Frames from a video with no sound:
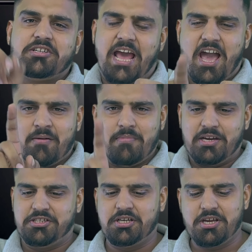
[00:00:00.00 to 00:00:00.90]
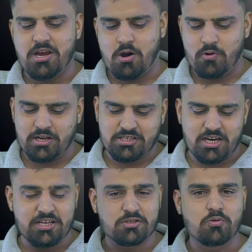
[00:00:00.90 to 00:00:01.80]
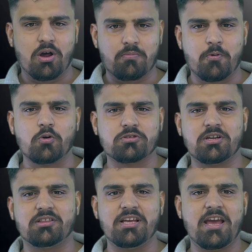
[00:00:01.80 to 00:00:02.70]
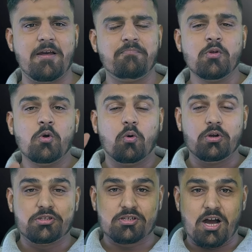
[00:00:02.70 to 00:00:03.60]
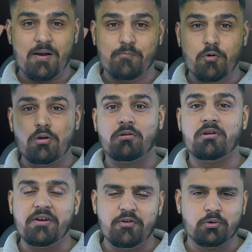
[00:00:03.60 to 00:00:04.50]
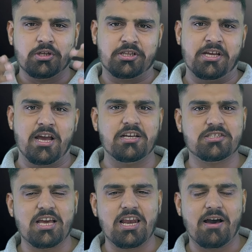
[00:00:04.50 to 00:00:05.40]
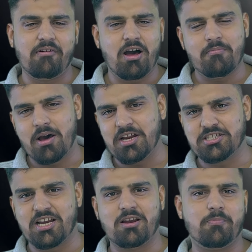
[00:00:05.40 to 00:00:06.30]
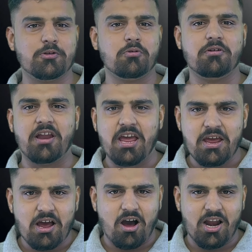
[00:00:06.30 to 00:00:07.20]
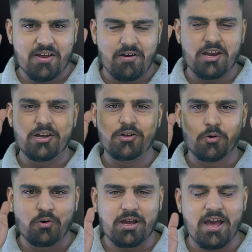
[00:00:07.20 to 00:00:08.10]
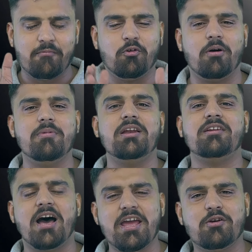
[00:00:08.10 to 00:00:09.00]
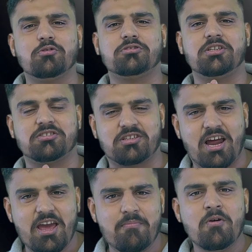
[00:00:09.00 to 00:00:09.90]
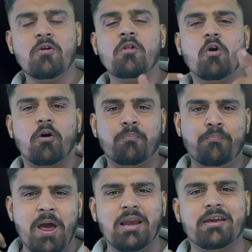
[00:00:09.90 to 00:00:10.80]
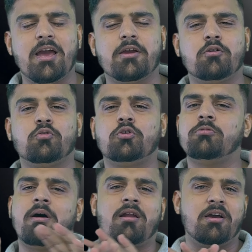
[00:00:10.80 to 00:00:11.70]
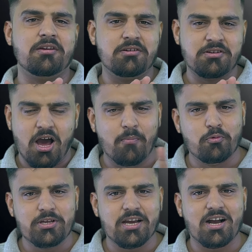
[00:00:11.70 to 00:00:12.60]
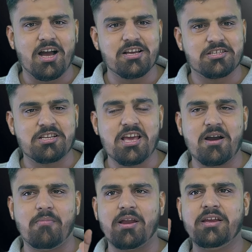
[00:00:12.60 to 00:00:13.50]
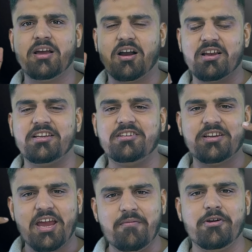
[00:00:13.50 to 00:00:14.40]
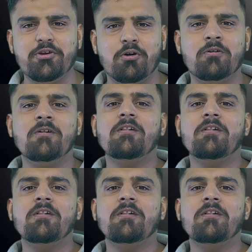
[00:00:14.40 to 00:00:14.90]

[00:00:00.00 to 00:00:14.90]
टैग मेंशन किया हुआ है चले इसको अनबॉक्स करते हैं और इसका आपको रिव्यू देते हैं इसके अलावा हमारे चैनल पे जो नए आने वाले लोग हैं वो हमें लाइक और सब्सक्राइब और बेल के आइकन को दबाना ना भूलिएगा इसलिए हमारी अगली नई वीडियो